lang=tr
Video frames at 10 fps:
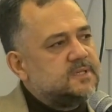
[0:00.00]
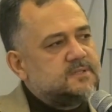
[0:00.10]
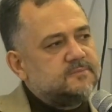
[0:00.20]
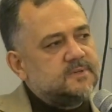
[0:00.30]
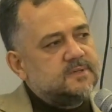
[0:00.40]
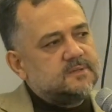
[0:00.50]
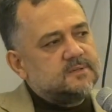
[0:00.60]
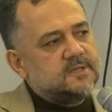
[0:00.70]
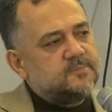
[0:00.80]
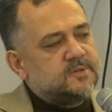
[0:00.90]
denetim ve
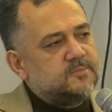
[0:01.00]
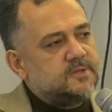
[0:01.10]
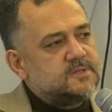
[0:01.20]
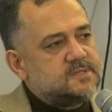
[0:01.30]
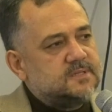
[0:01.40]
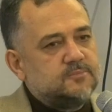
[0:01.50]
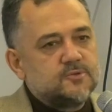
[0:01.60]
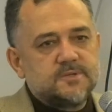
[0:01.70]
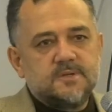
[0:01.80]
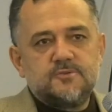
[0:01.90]
deprem mühendisliği
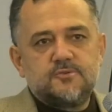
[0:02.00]
Bursa